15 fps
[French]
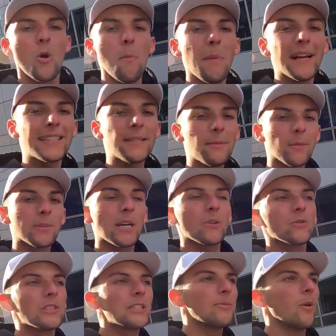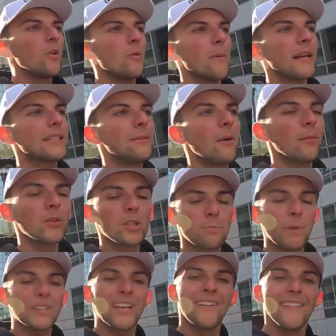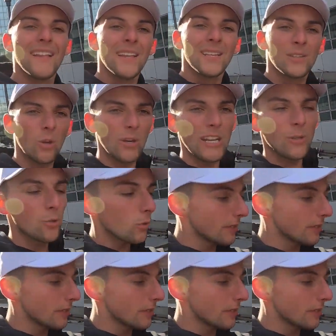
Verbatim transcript: le maximum d'arrondissements, le maximum de spots dans la